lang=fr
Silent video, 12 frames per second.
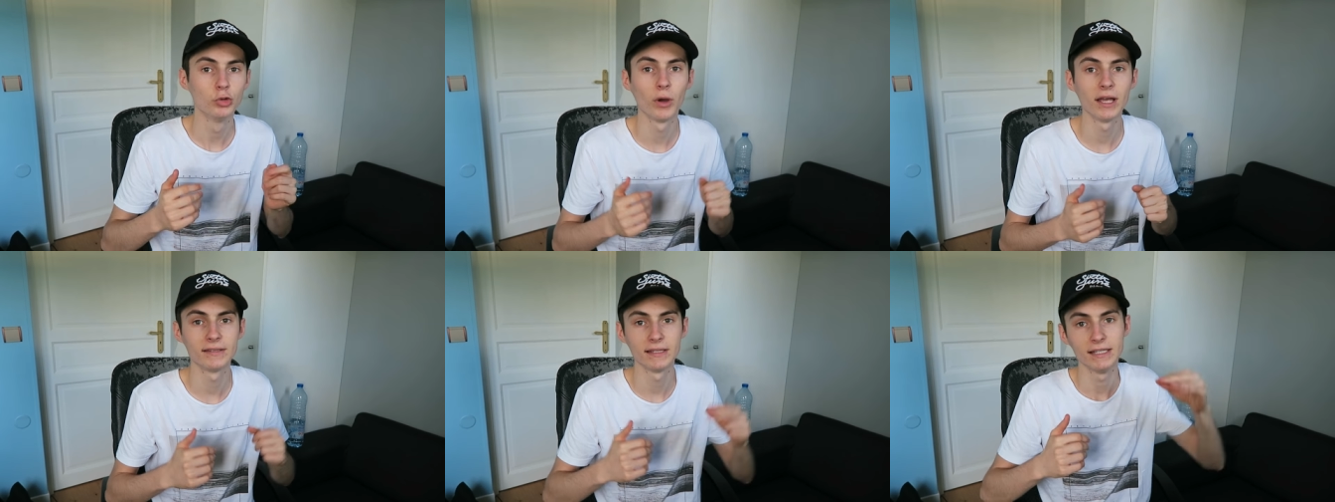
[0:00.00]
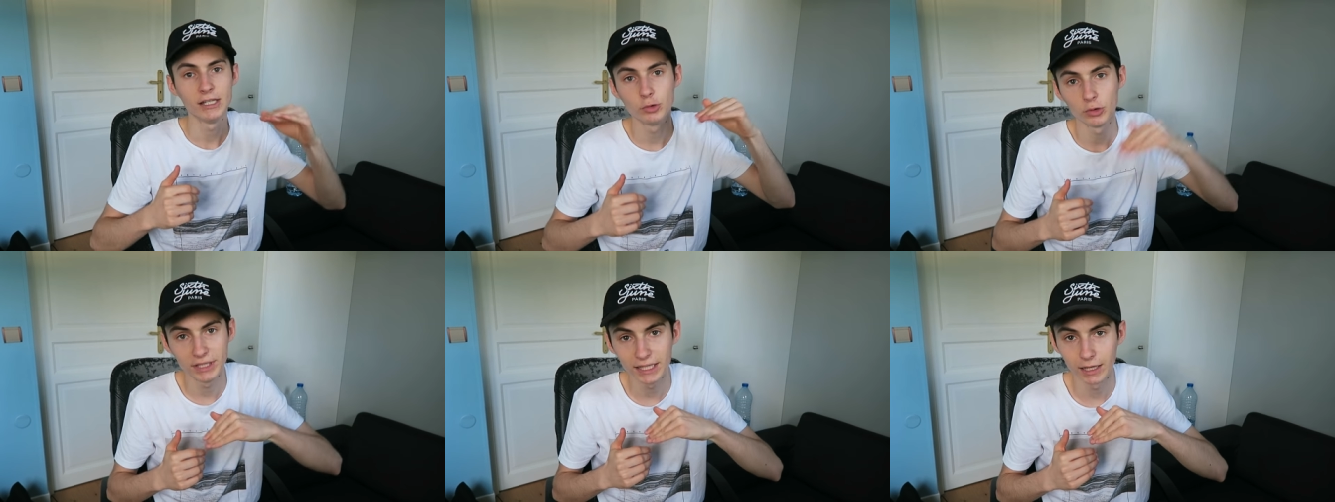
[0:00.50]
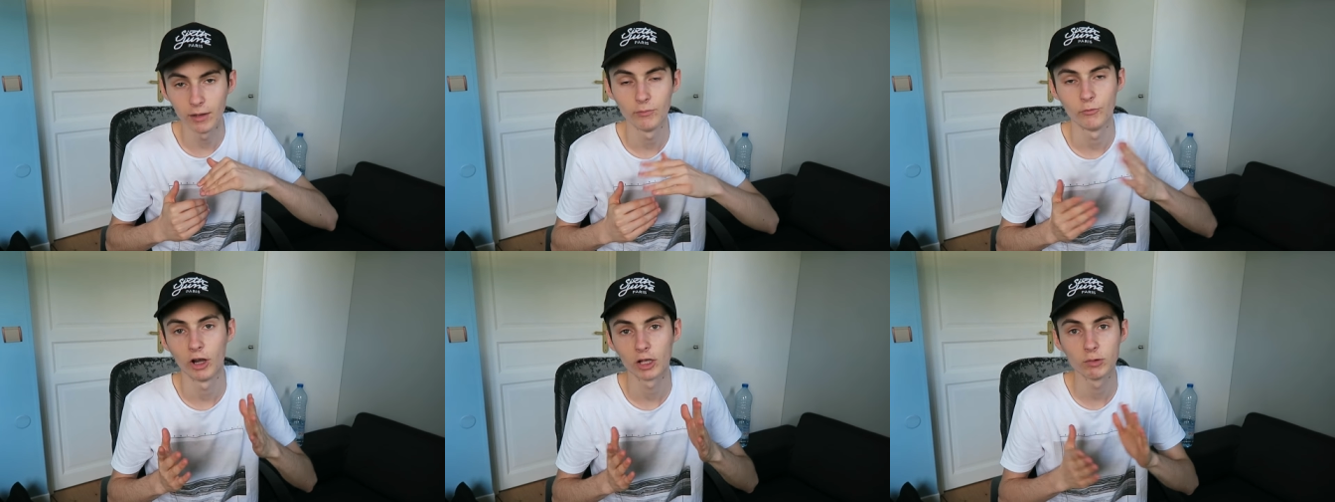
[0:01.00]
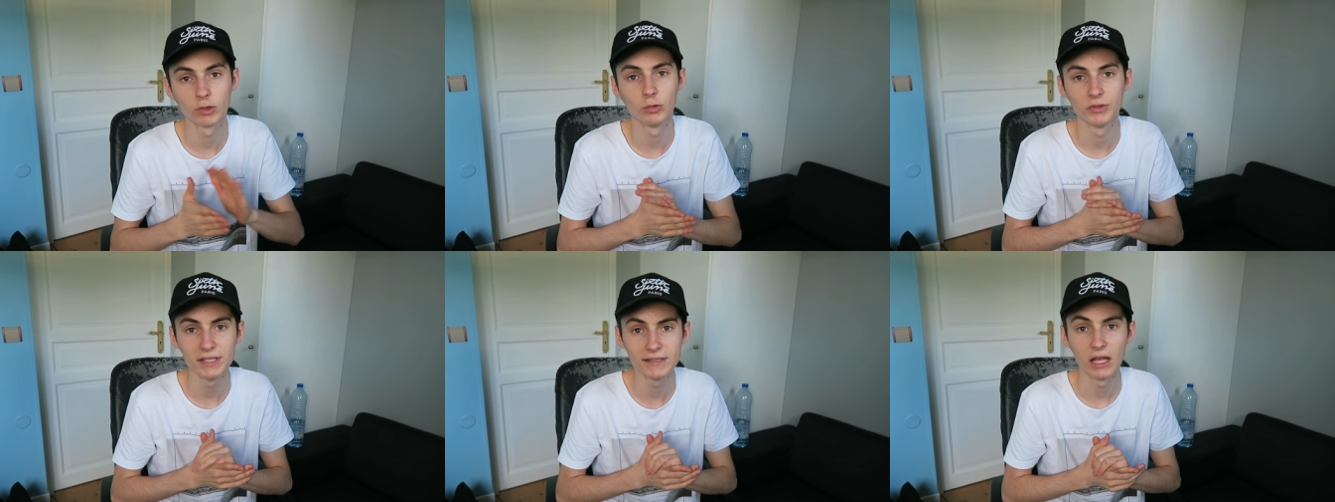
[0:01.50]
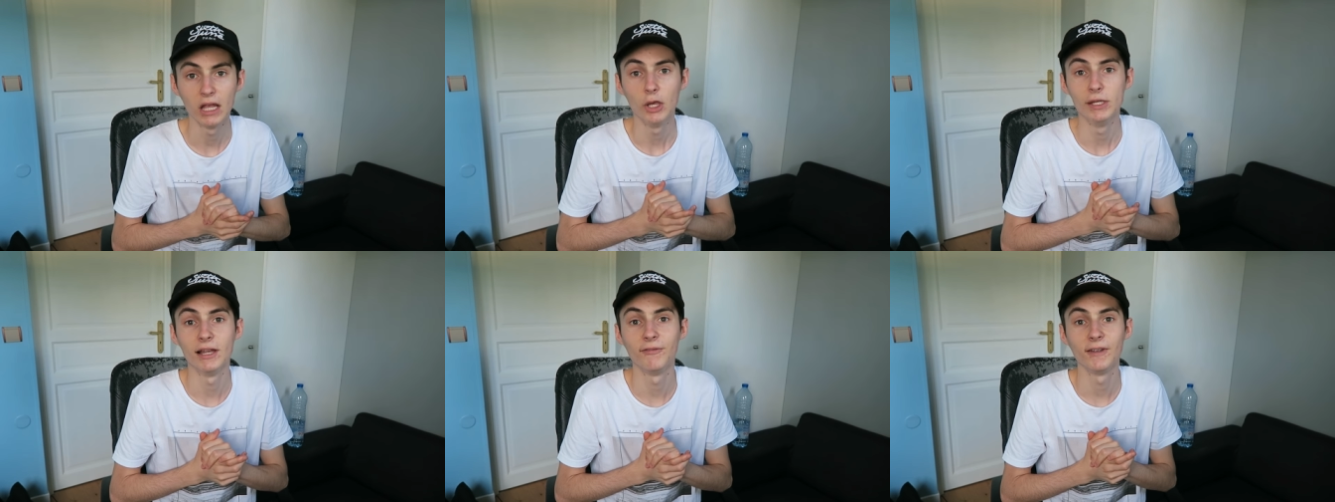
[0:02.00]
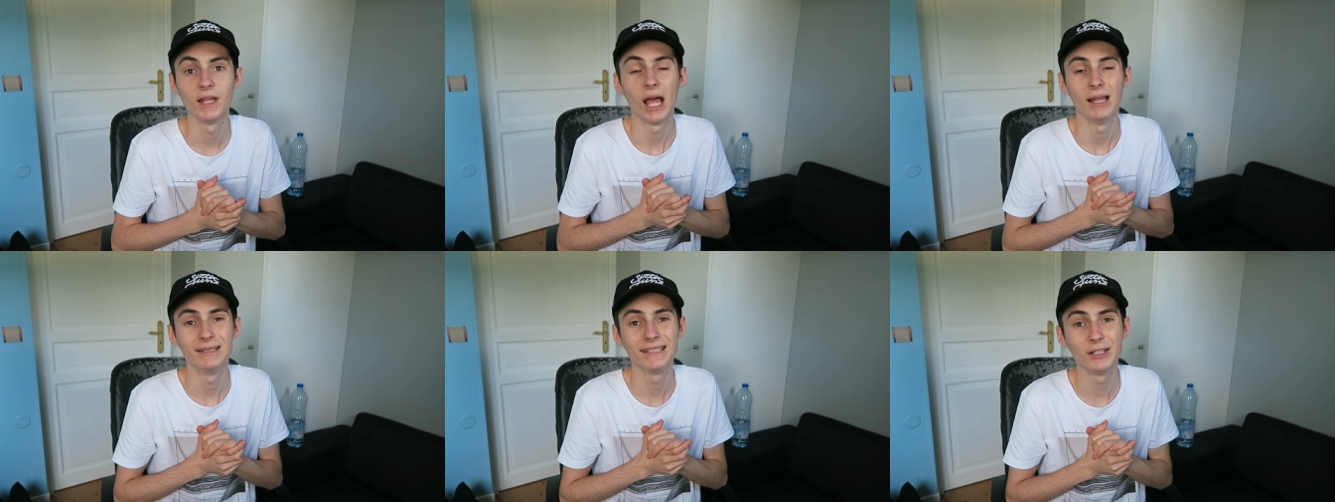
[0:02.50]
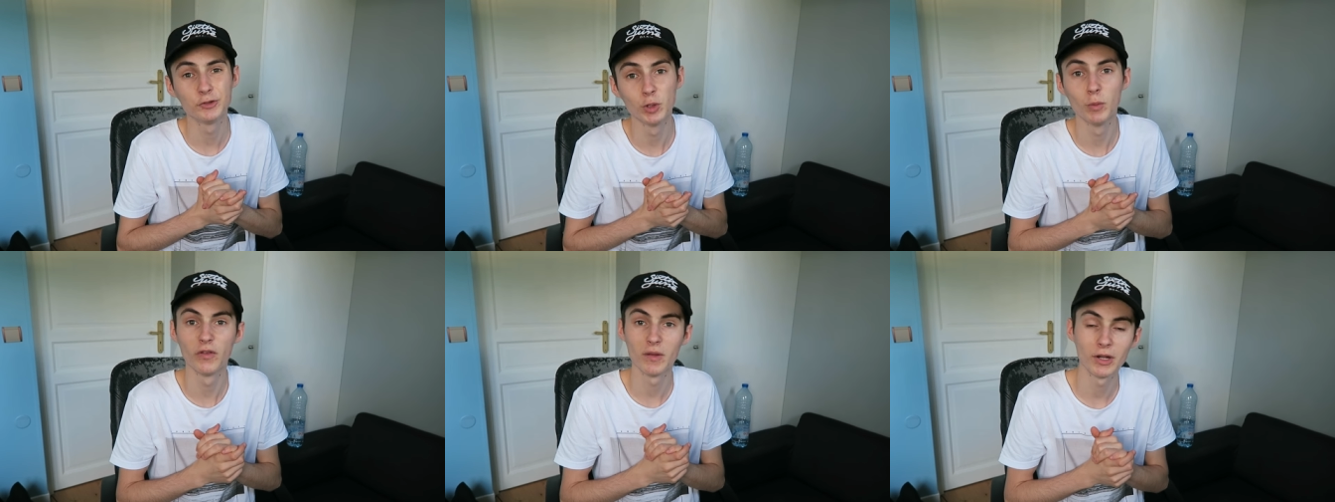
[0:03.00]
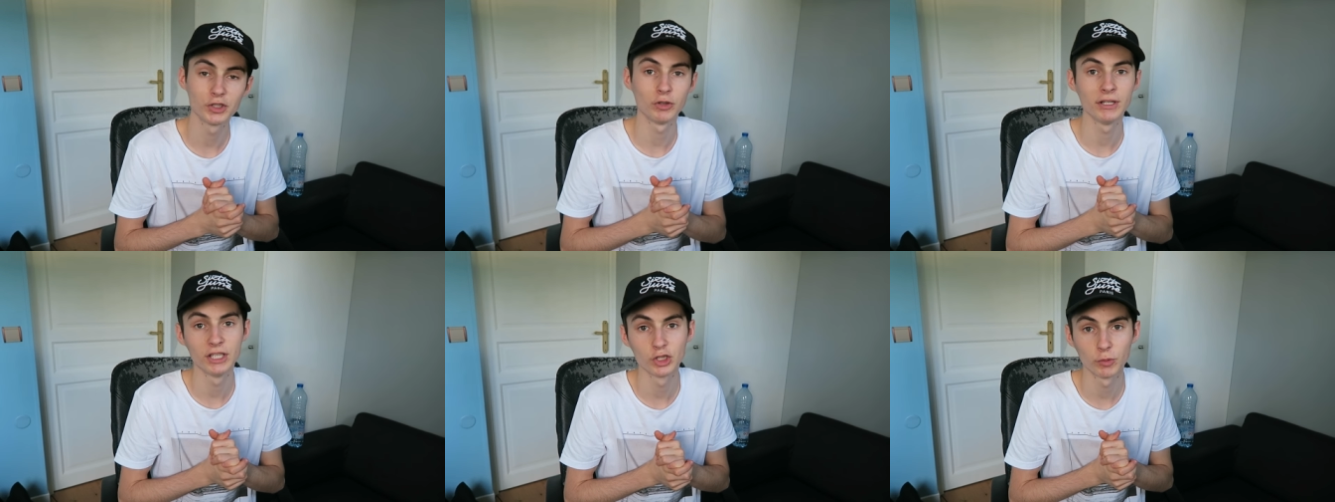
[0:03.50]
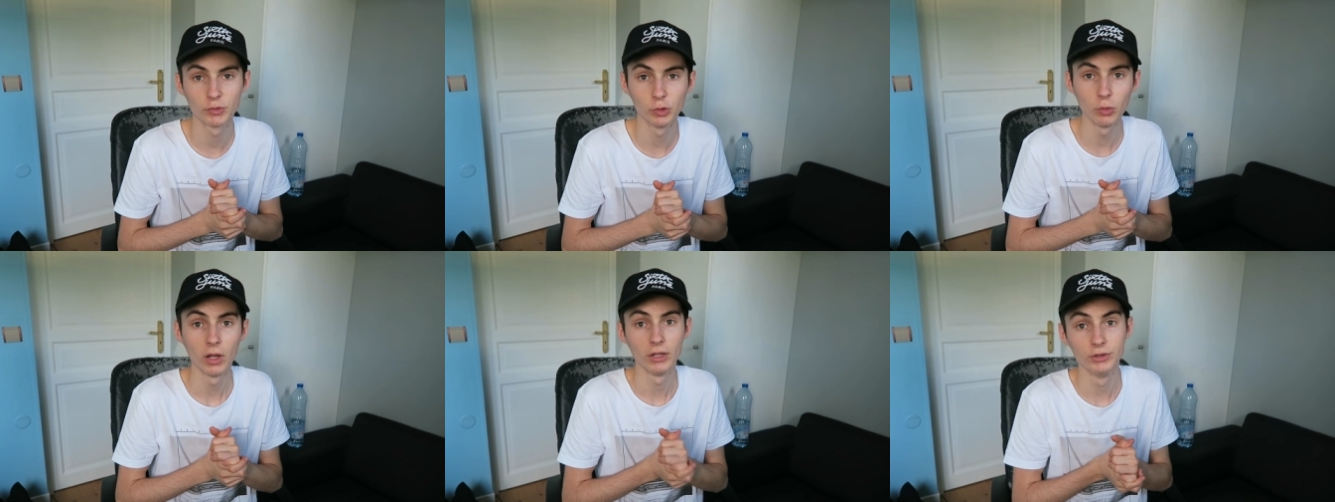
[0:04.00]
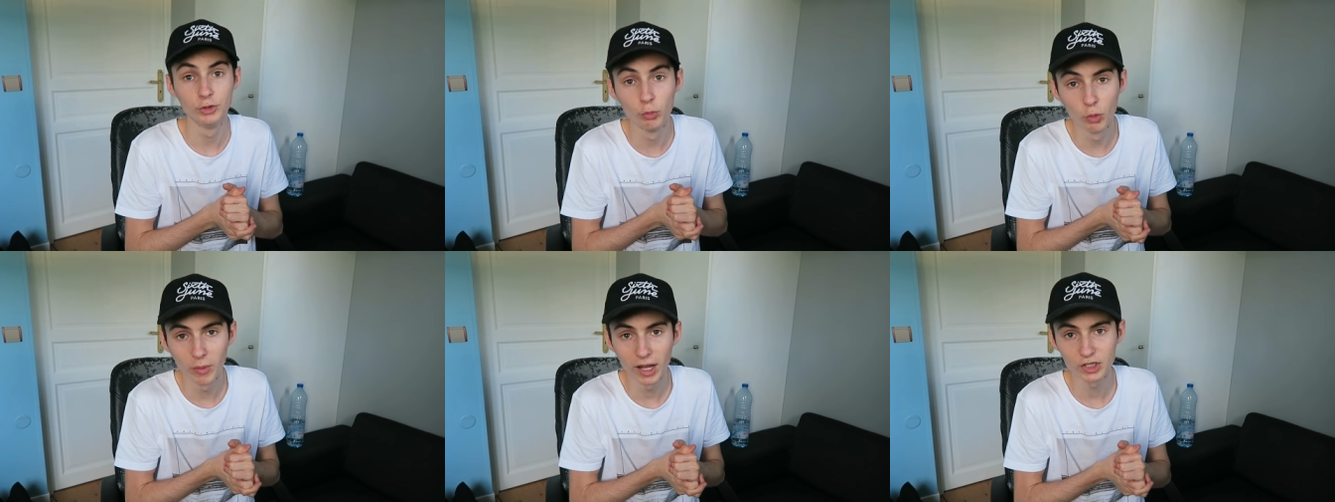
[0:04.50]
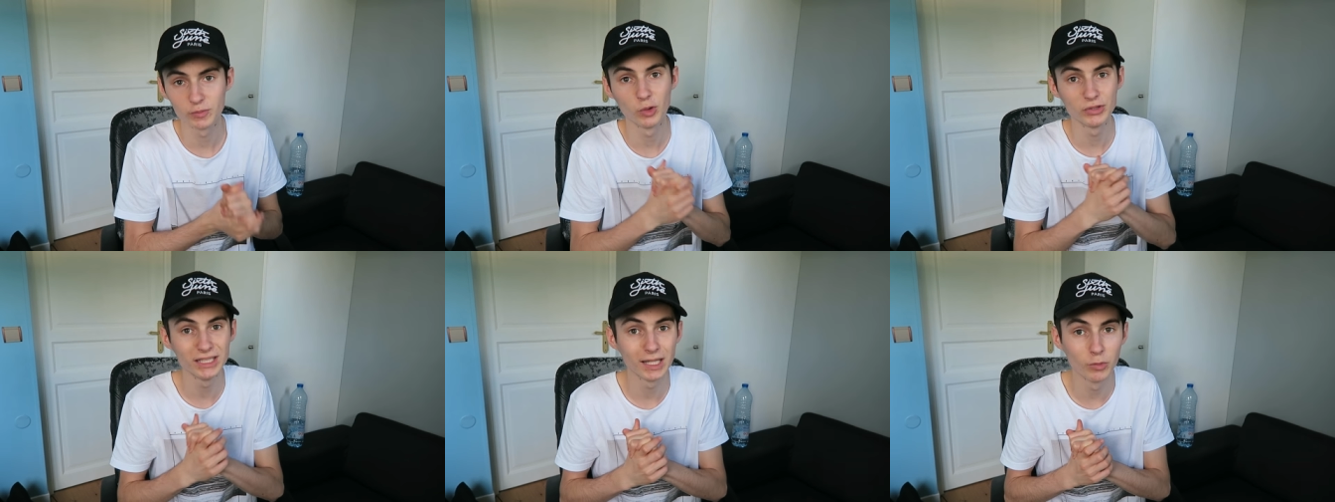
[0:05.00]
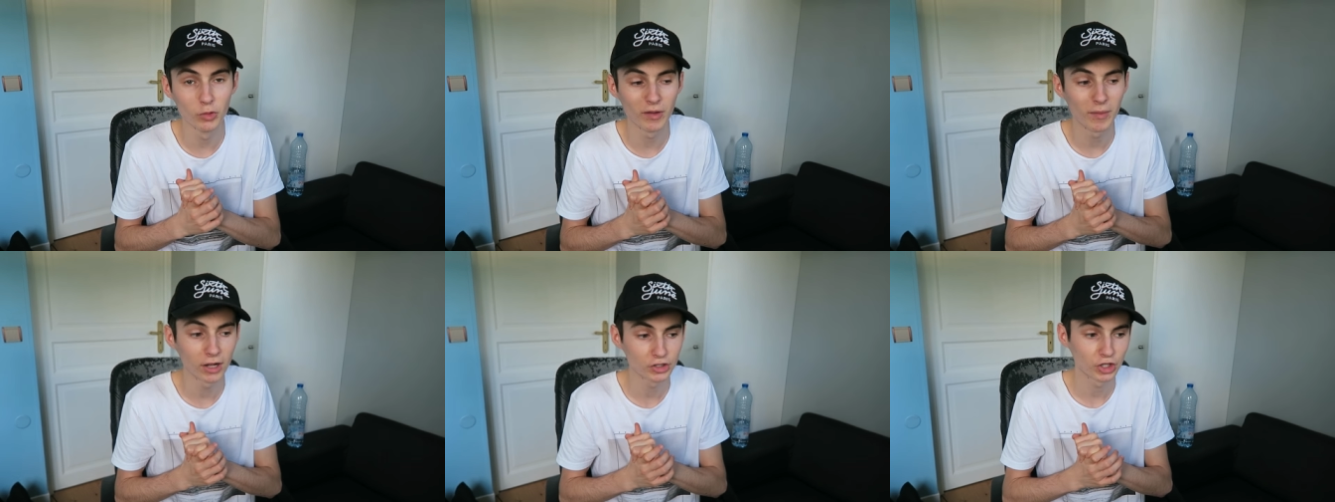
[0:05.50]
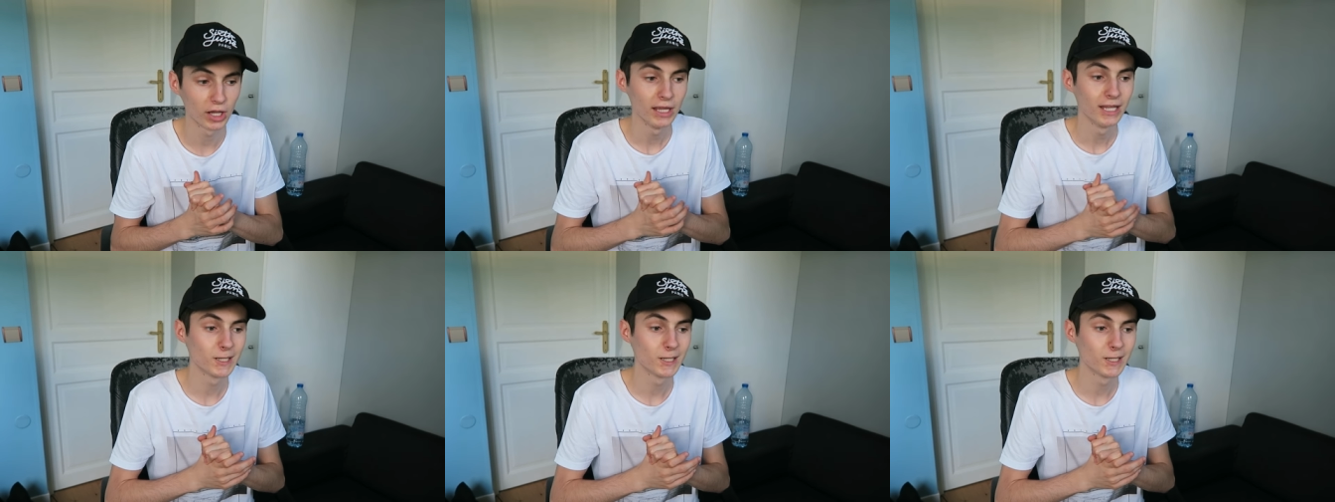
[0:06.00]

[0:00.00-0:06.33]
Torres, il est sur le déclin. Voilà quoi qu'on dise. Il a fait quelques mauvais matchs en des Champions, de bons matchs, mais aussi des mauvais matchs.